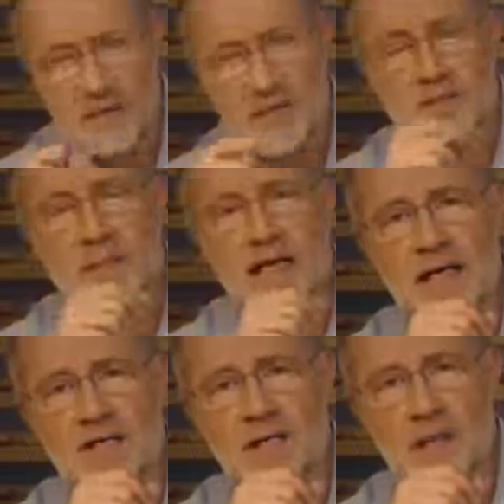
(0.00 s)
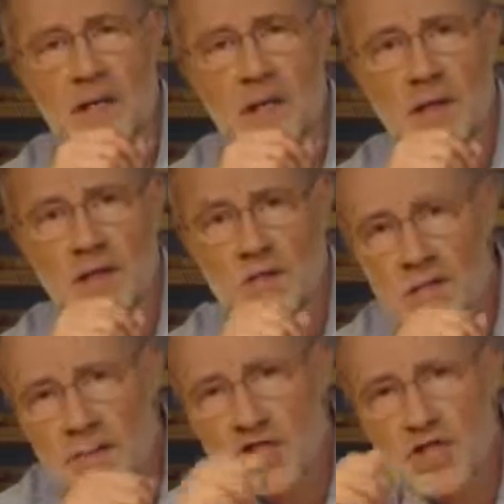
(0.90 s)
heißen denn Smileys. Nur
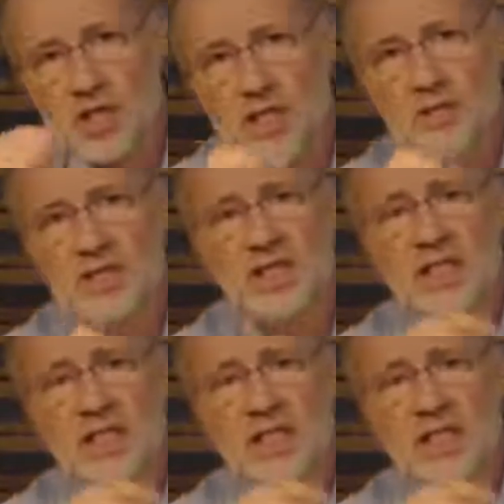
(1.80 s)
ein paar Striche und